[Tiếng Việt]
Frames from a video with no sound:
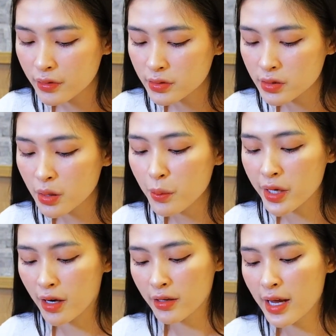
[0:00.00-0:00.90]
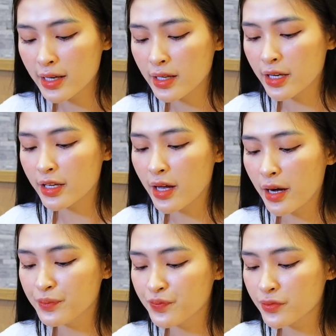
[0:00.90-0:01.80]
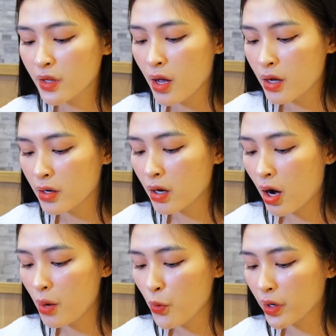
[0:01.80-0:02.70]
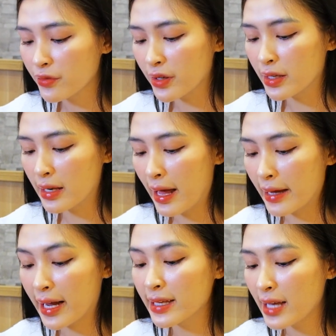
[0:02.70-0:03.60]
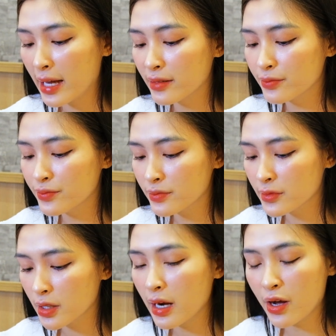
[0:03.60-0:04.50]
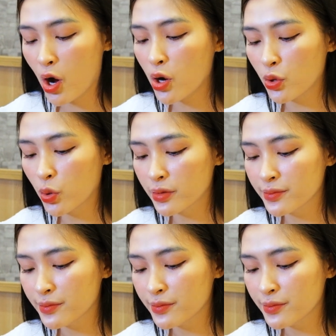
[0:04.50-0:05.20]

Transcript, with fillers: Nước mì ở đây thì um, nó có một cái vị là cay thanh, rất là ngon luôn.